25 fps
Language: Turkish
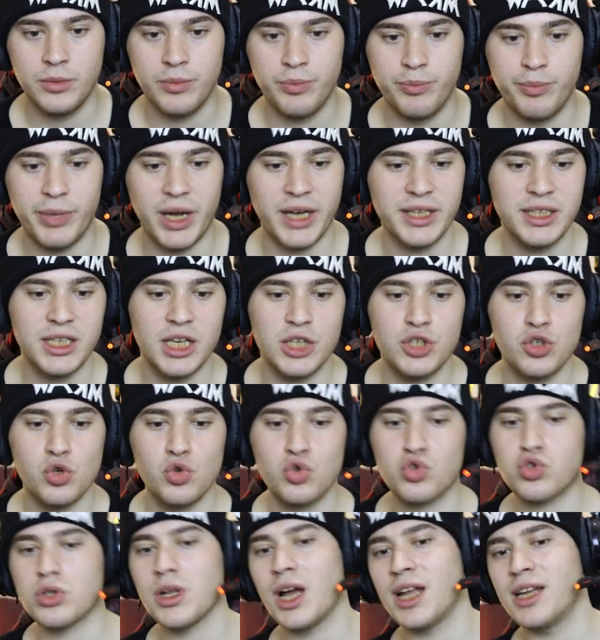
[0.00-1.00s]
Ben gece
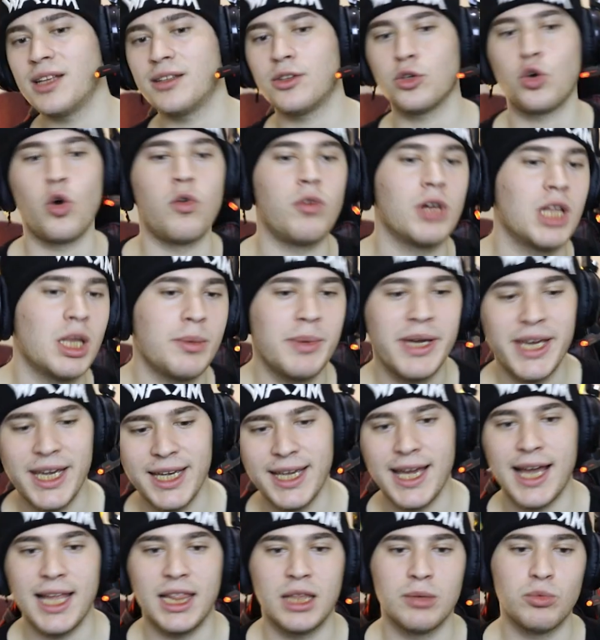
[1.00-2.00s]
3 laneti kovalamaya
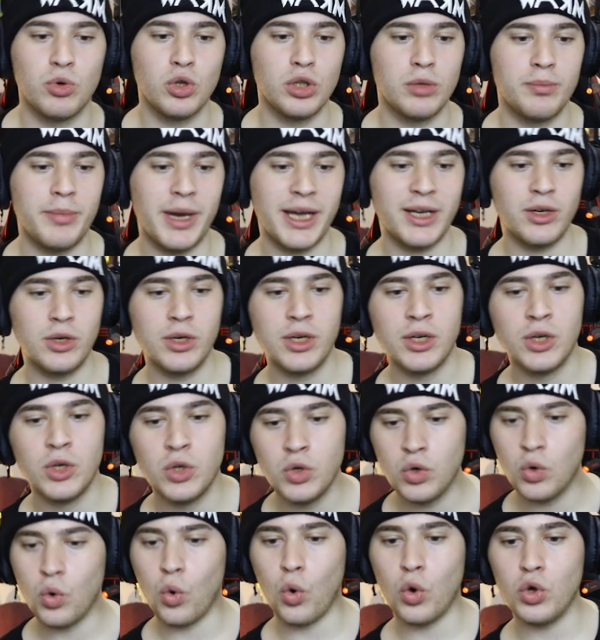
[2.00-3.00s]
geldim oğlum. Ben
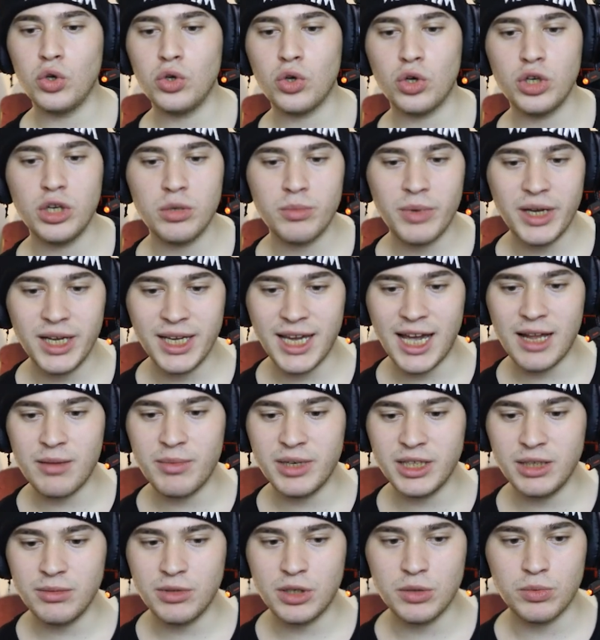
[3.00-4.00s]
oyun oynamaya
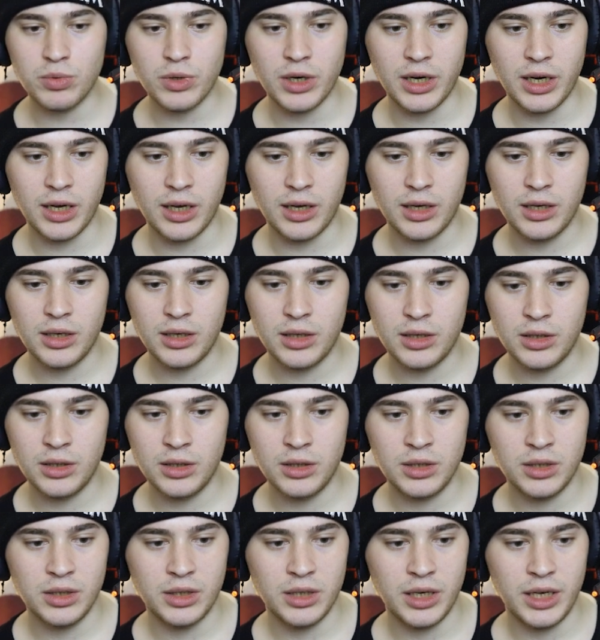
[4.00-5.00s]
gelmedim ki buraya.
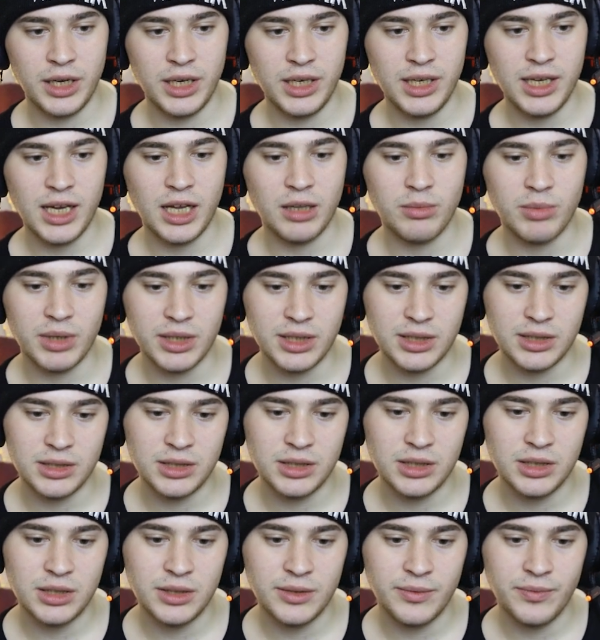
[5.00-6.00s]
E niye almadın?
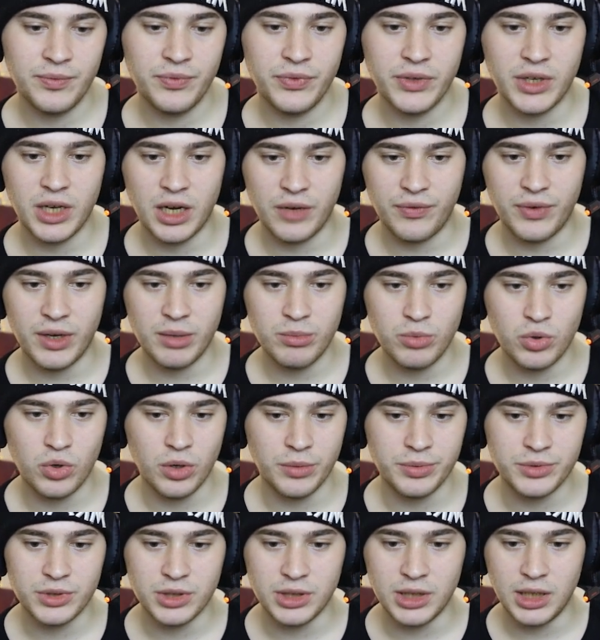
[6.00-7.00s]
Kafan mı
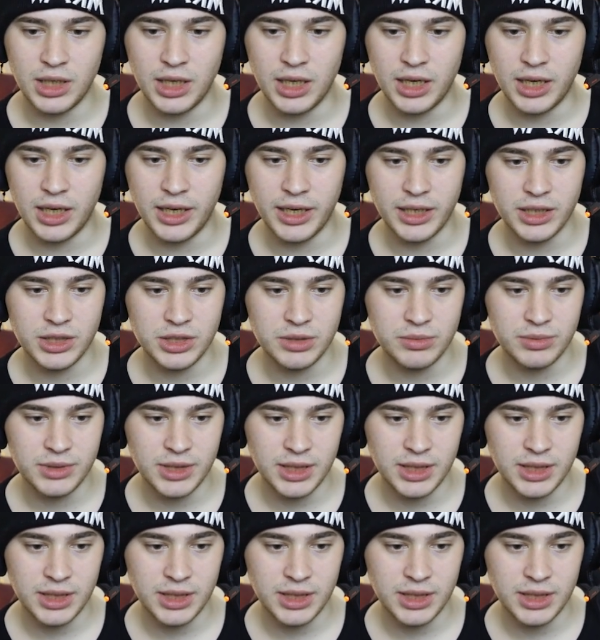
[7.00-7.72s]
kopsun illa yani şimdi